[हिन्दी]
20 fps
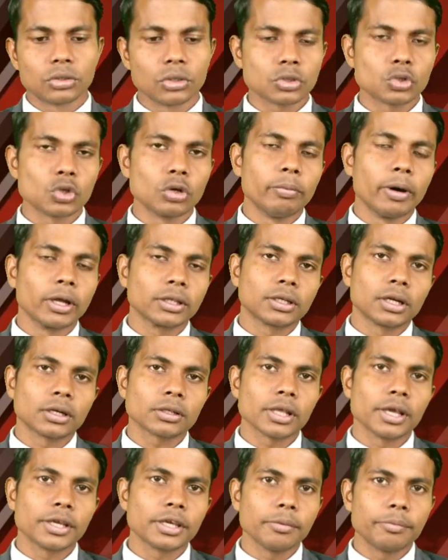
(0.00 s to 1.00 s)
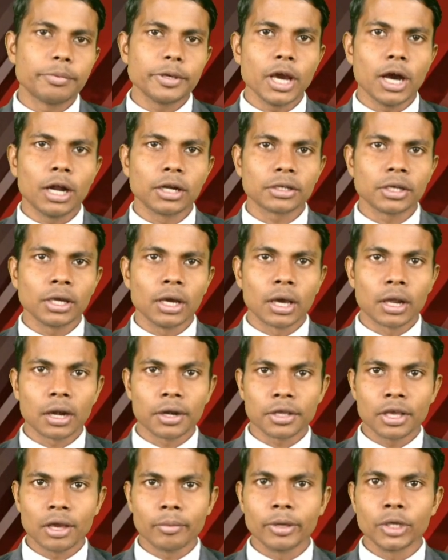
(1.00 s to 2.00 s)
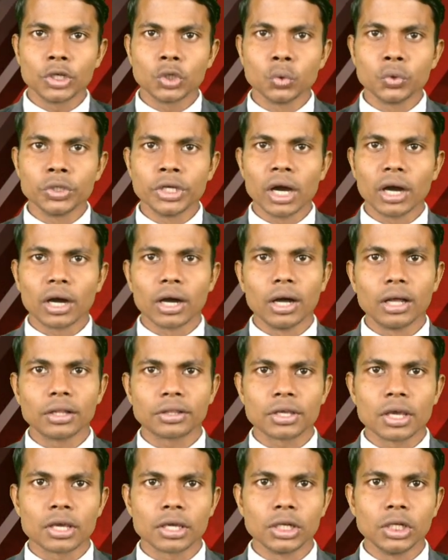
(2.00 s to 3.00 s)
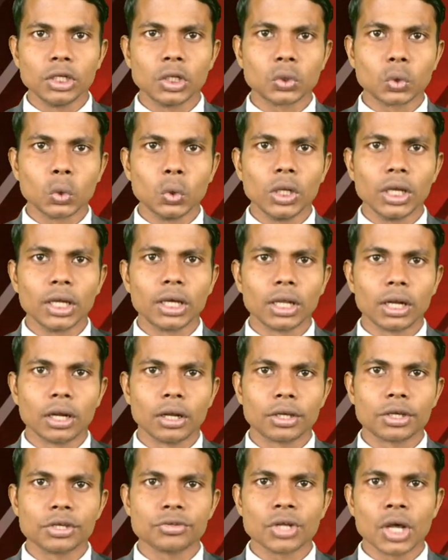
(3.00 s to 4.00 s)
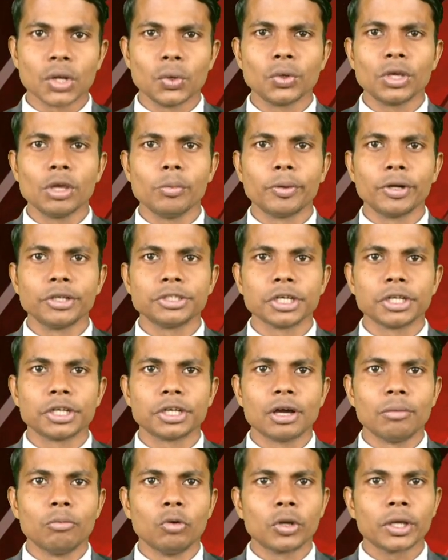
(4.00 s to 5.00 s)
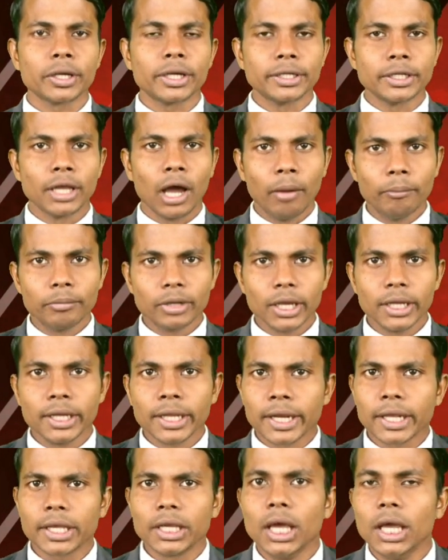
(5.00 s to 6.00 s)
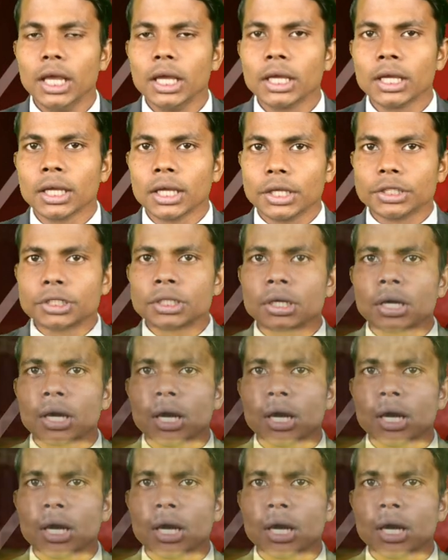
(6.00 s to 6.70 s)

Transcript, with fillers: दोस्तों बात करते हैं कि बिहार के अररिया में यूरिया खाद की किल्लत को लेकर किसानों की परेशानी कम होने का नाम नहीं ले रही है